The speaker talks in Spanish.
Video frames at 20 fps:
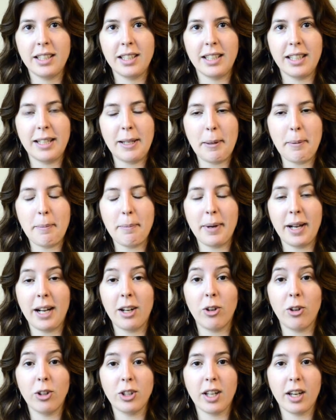eh, para
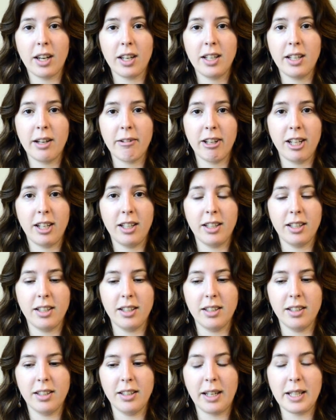Costa Rica haber
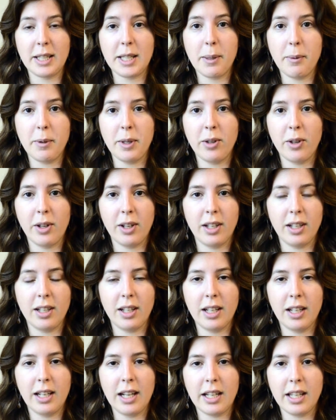eh, recibido el,
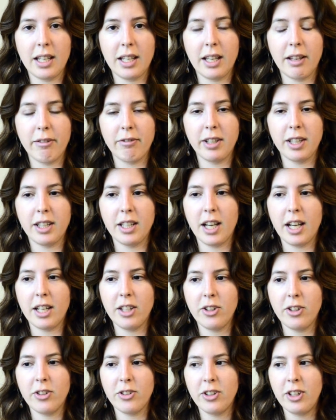el GF este
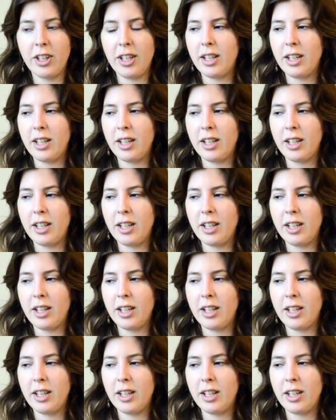año.